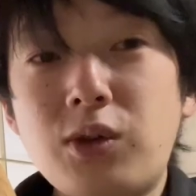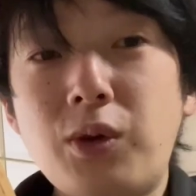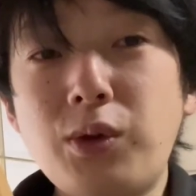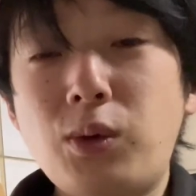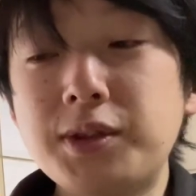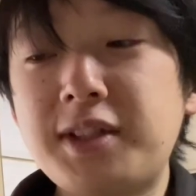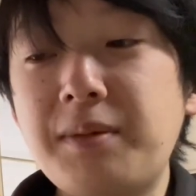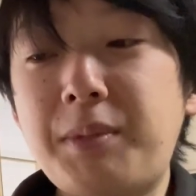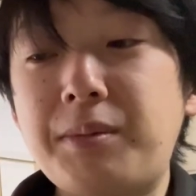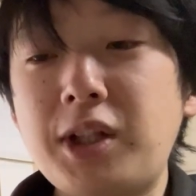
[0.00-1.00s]
この温
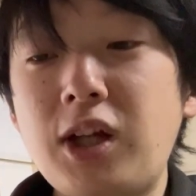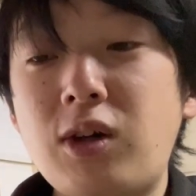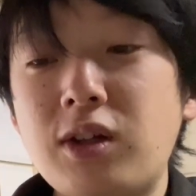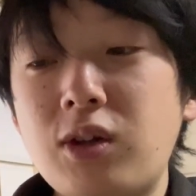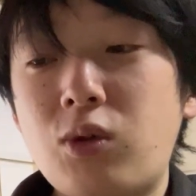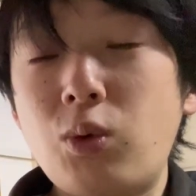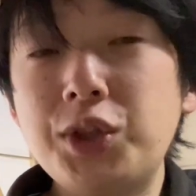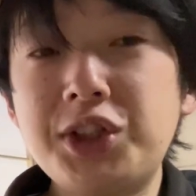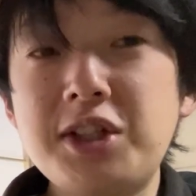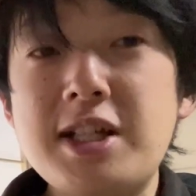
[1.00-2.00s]
泉パンもね
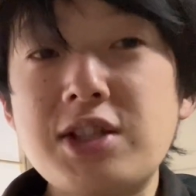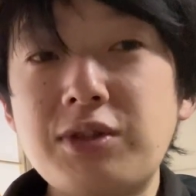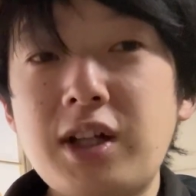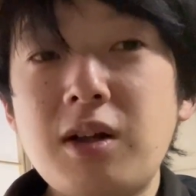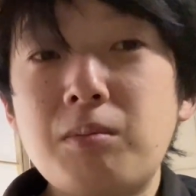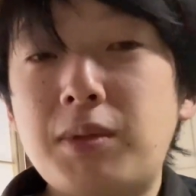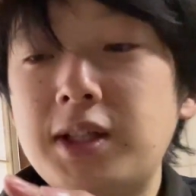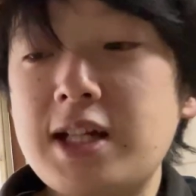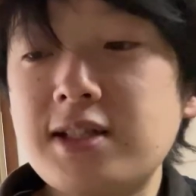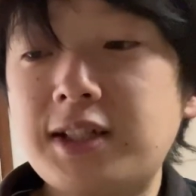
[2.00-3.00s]
美味しいんですよね、ま
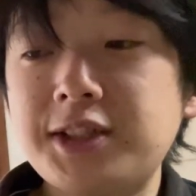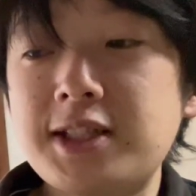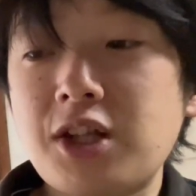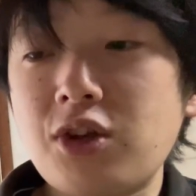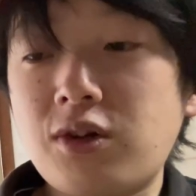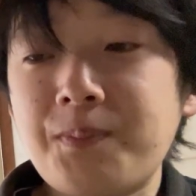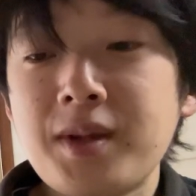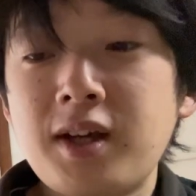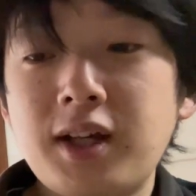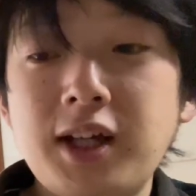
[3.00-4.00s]
あ、レーズン味ですけど、
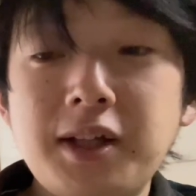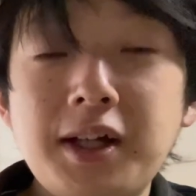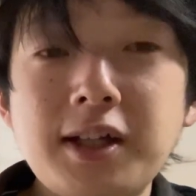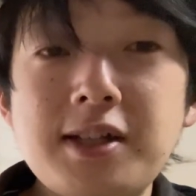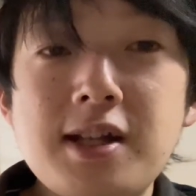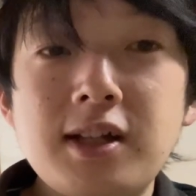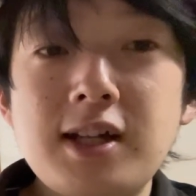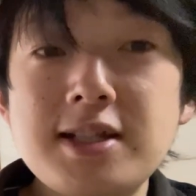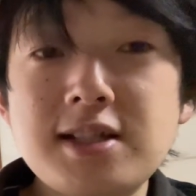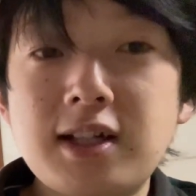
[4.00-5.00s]
えー、中にね
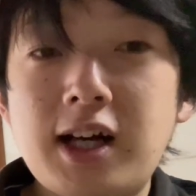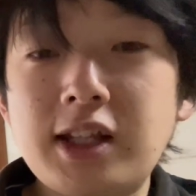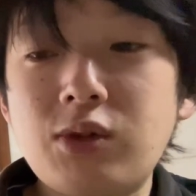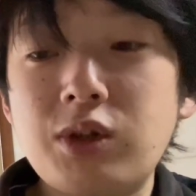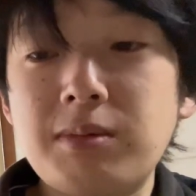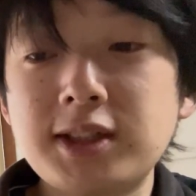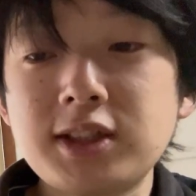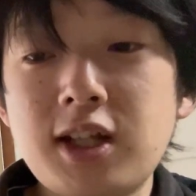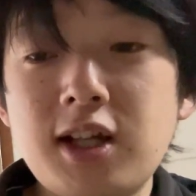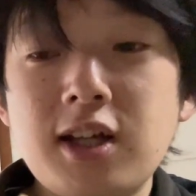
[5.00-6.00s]
レーズンが入っておりま
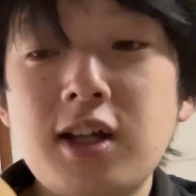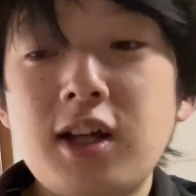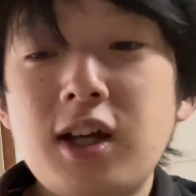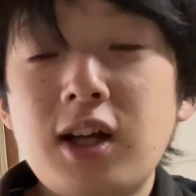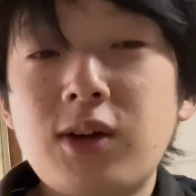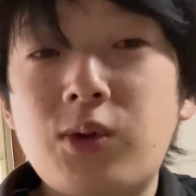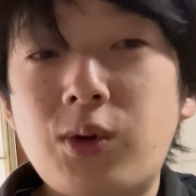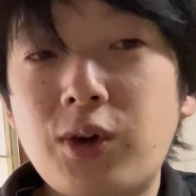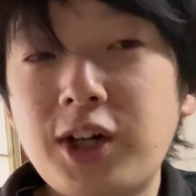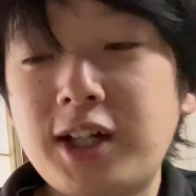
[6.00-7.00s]
して
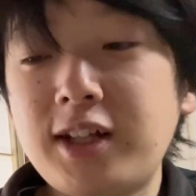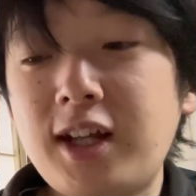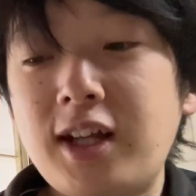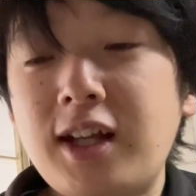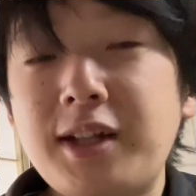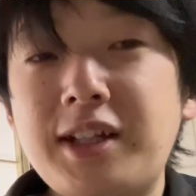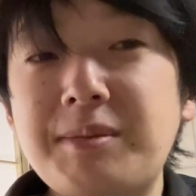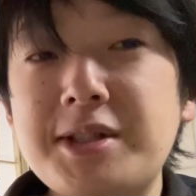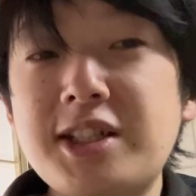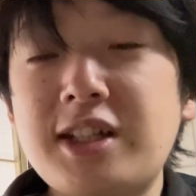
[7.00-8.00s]
これがね、
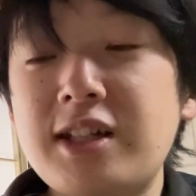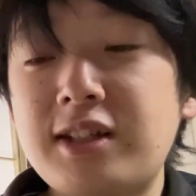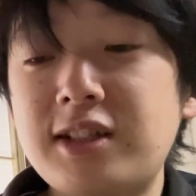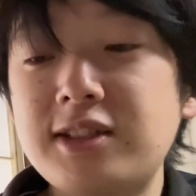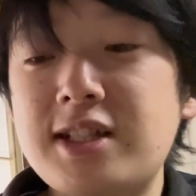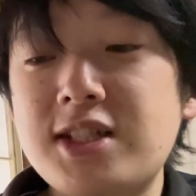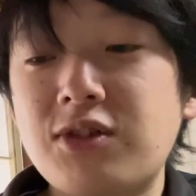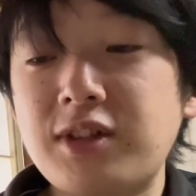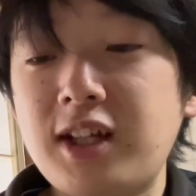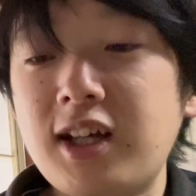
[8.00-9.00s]
やみつきになるんです
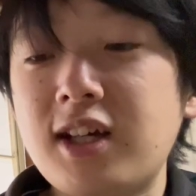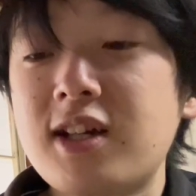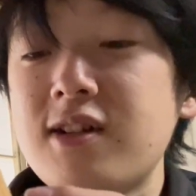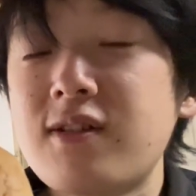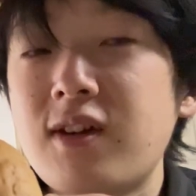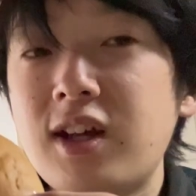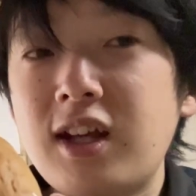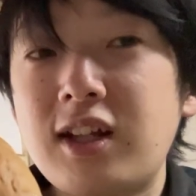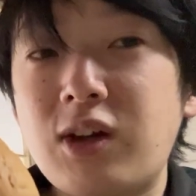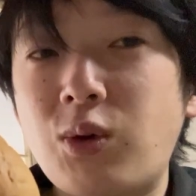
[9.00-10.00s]
よね。
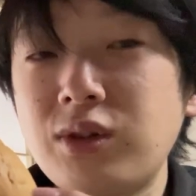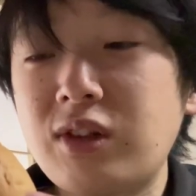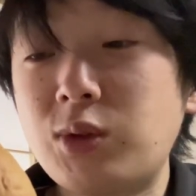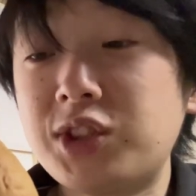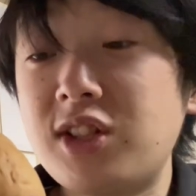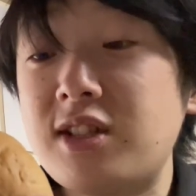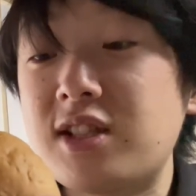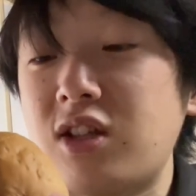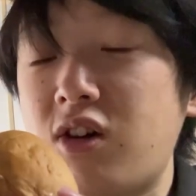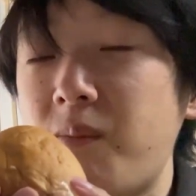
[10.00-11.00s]
いや、ほんと美味しいん
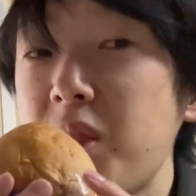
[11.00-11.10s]
ですよ。